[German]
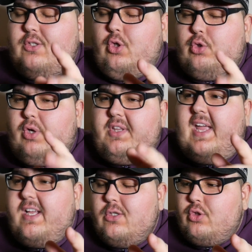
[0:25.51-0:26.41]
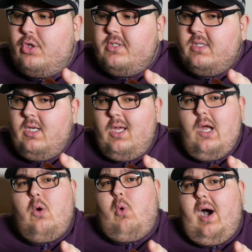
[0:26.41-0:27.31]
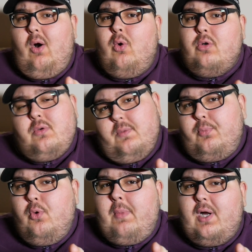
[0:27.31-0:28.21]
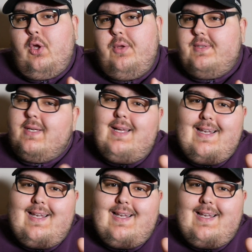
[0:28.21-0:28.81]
sollte oder denken sollte, wow, Puma gönnt.